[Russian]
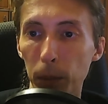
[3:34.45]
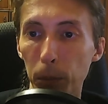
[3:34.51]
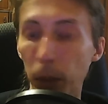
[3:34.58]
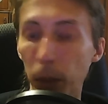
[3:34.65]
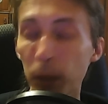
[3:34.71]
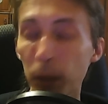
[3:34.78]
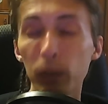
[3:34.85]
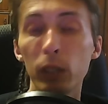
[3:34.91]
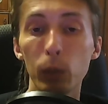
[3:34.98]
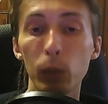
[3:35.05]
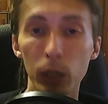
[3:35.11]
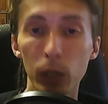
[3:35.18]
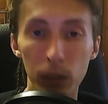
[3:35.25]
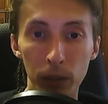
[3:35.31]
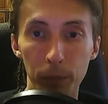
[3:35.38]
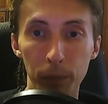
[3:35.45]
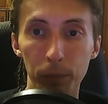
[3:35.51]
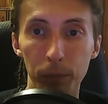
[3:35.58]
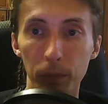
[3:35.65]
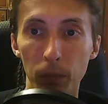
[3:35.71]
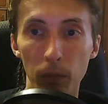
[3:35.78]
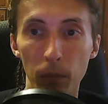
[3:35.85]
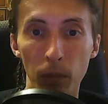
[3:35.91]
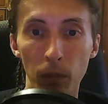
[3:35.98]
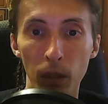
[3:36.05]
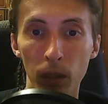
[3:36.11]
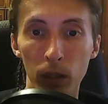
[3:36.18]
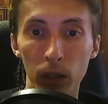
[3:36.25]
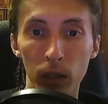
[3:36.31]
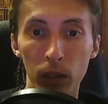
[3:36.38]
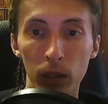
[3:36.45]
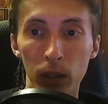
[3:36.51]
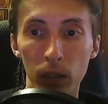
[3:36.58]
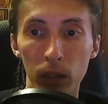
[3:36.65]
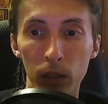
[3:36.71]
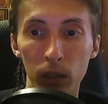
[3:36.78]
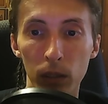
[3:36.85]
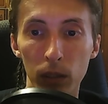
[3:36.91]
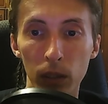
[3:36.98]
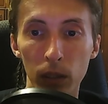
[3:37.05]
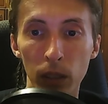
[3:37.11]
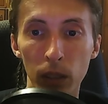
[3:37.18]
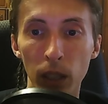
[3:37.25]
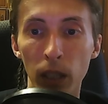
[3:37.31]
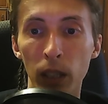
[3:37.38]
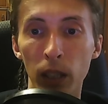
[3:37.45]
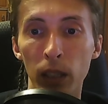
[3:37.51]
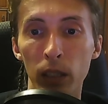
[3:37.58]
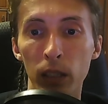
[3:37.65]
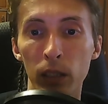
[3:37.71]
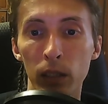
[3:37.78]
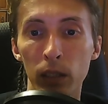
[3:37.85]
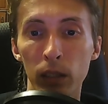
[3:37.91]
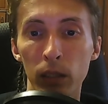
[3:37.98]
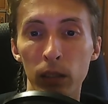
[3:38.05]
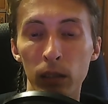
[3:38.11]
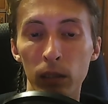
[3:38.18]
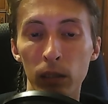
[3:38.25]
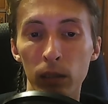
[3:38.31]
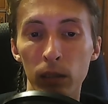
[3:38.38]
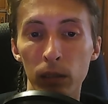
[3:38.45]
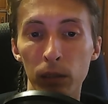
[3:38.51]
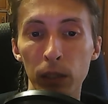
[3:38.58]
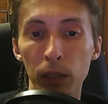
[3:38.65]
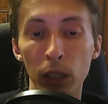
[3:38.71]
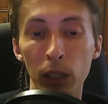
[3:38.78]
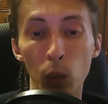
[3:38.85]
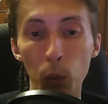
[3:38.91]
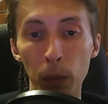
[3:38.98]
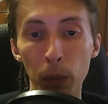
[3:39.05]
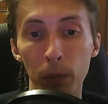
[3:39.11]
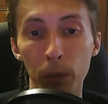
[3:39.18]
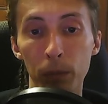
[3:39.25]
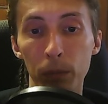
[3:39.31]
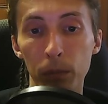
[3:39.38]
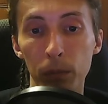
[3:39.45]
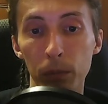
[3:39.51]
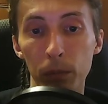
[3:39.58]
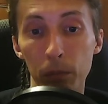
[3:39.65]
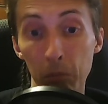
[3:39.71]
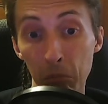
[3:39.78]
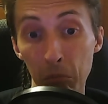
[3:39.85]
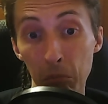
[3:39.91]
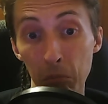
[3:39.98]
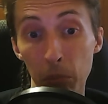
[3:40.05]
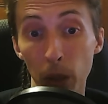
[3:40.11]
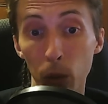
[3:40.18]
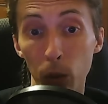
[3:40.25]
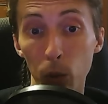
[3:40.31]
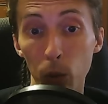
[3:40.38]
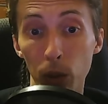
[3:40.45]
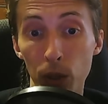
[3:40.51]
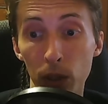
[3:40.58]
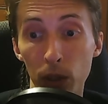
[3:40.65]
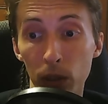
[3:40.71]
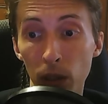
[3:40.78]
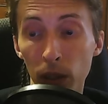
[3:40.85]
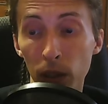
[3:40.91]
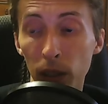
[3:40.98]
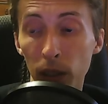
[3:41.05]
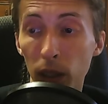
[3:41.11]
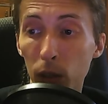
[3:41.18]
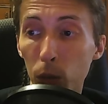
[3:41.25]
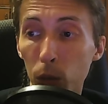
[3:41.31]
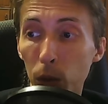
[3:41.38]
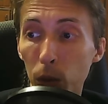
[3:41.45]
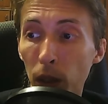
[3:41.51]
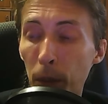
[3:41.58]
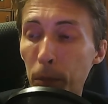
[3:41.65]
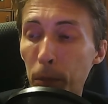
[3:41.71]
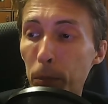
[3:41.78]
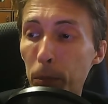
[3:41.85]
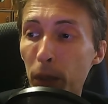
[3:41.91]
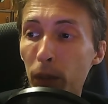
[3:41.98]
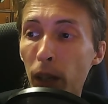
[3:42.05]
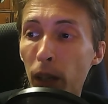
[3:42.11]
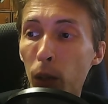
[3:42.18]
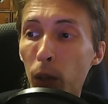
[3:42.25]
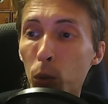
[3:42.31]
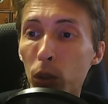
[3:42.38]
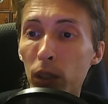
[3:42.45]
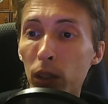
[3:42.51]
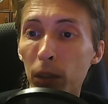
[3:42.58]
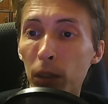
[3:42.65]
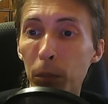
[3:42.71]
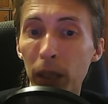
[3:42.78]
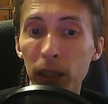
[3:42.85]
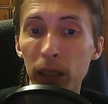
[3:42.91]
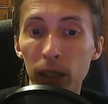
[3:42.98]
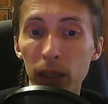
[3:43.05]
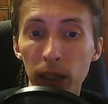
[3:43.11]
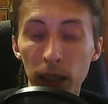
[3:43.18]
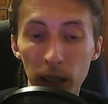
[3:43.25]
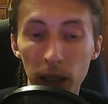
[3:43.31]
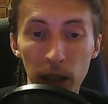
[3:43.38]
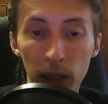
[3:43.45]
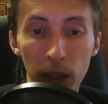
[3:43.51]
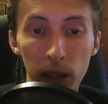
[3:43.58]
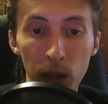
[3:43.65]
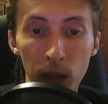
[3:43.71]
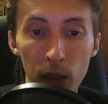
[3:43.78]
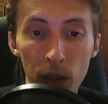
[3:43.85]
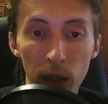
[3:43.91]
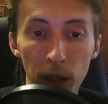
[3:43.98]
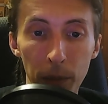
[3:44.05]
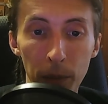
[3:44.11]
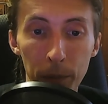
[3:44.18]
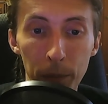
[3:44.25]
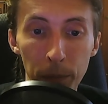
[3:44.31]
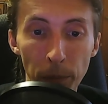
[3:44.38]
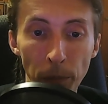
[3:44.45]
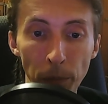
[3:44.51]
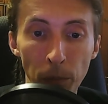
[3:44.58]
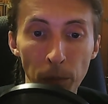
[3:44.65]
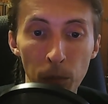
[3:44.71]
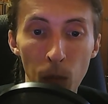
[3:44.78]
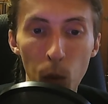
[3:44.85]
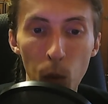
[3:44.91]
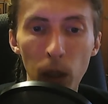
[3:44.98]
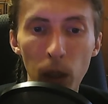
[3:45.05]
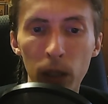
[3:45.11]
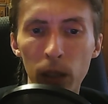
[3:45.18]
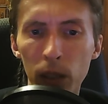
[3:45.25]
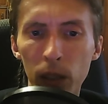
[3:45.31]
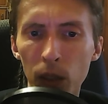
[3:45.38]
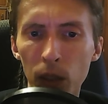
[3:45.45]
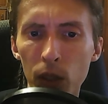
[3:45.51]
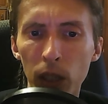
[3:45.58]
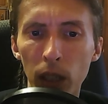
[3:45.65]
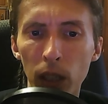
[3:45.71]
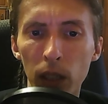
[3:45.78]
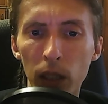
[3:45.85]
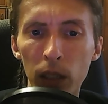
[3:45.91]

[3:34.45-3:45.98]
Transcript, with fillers: Помимо всего этого, э, на, э, в этой группе, про которую я сейчас рассказываю, там появляются мои статьи аналитические. Ну как аналитические?